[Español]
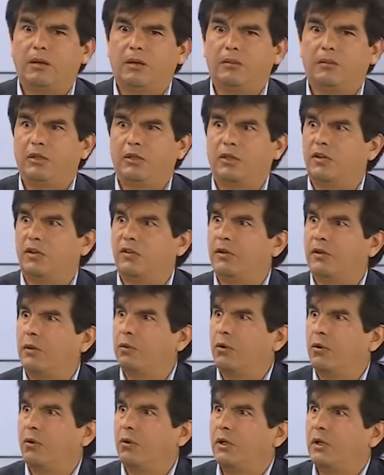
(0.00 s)
me interesa
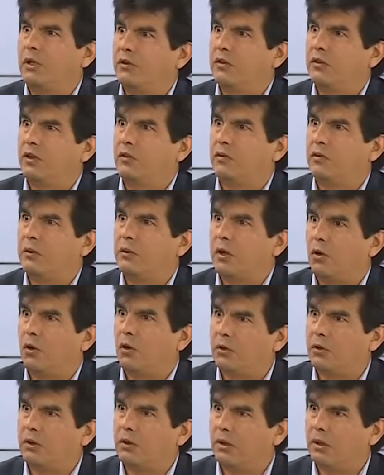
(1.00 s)
poner este, fibra
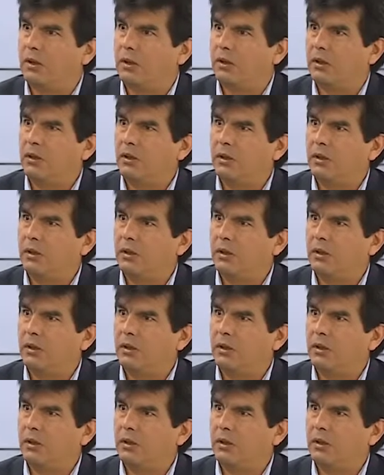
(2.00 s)
óptica